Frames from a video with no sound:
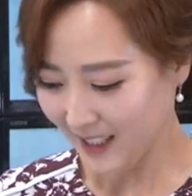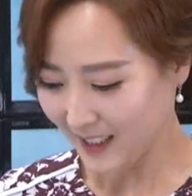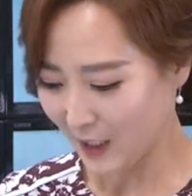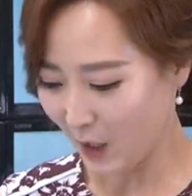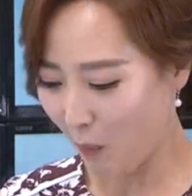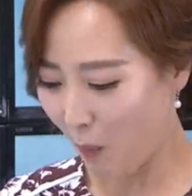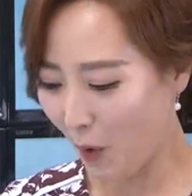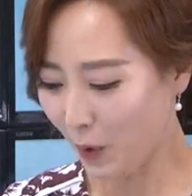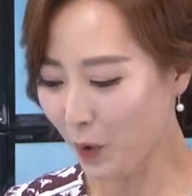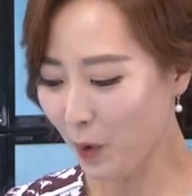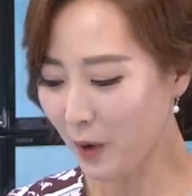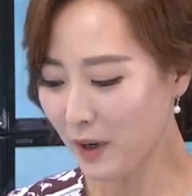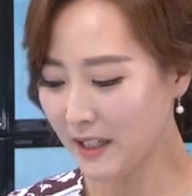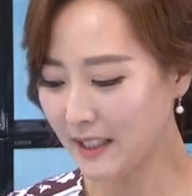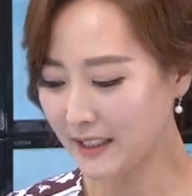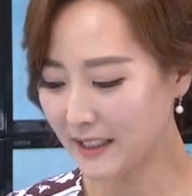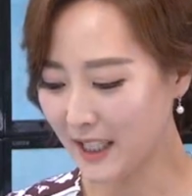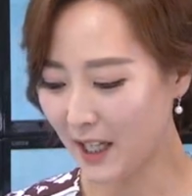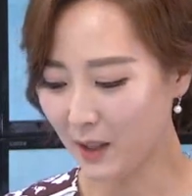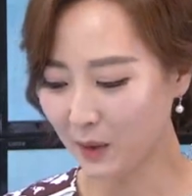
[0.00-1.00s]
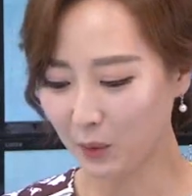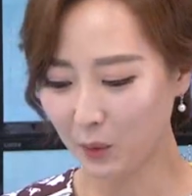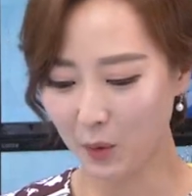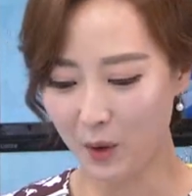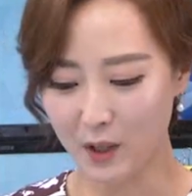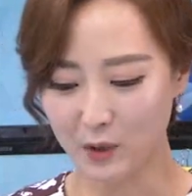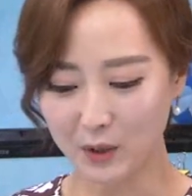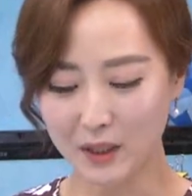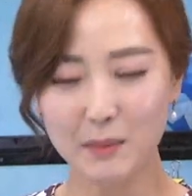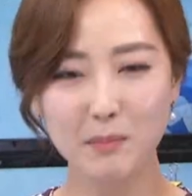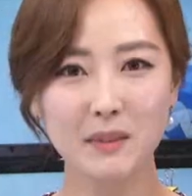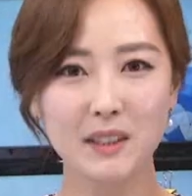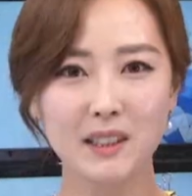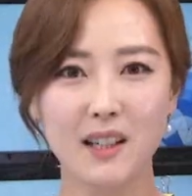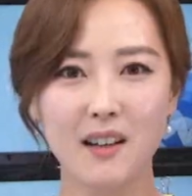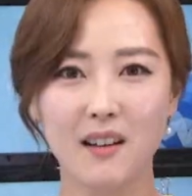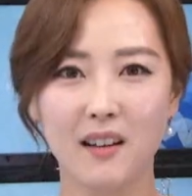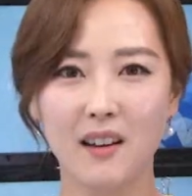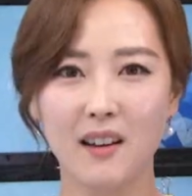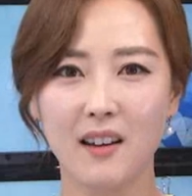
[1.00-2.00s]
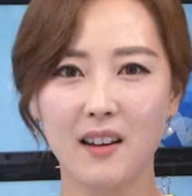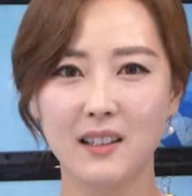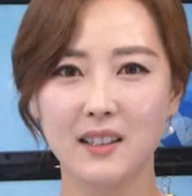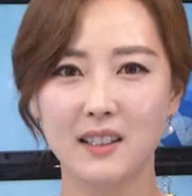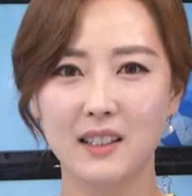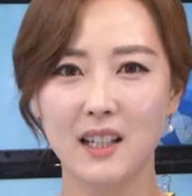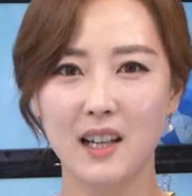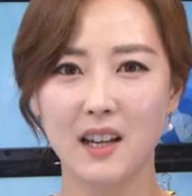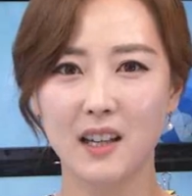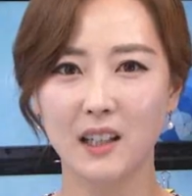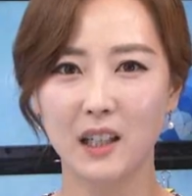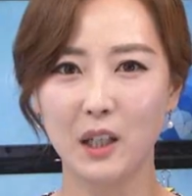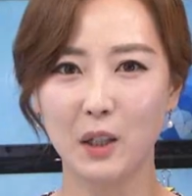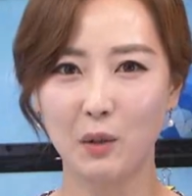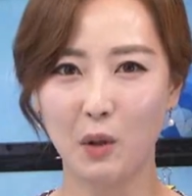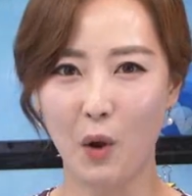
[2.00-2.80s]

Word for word: 자, 월요일장도 아주 힘차게 시작이